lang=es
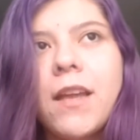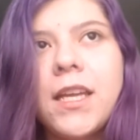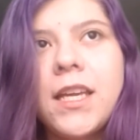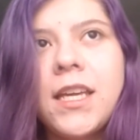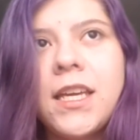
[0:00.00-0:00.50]

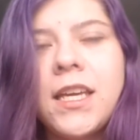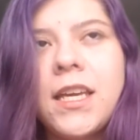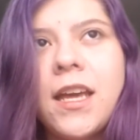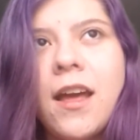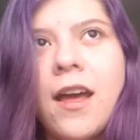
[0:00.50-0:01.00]

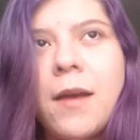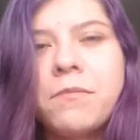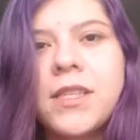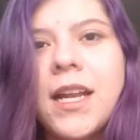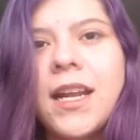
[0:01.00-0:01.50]
y
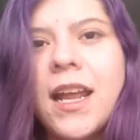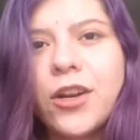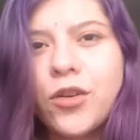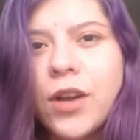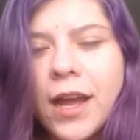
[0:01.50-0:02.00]
sale La
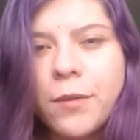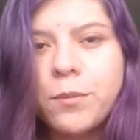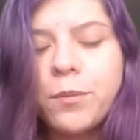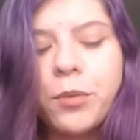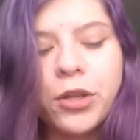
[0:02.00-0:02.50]
Roca
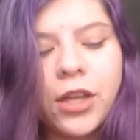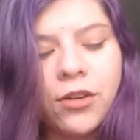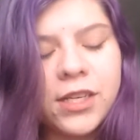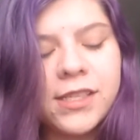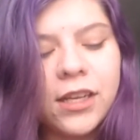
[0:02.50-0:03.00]

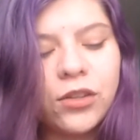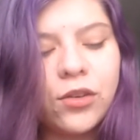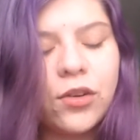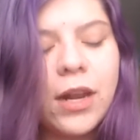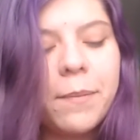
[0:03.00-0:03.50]

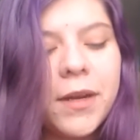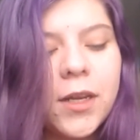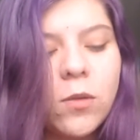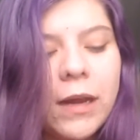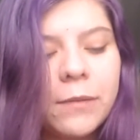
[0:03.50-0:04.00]
protagonizando la
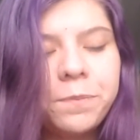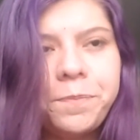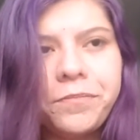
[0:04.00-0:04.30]
película.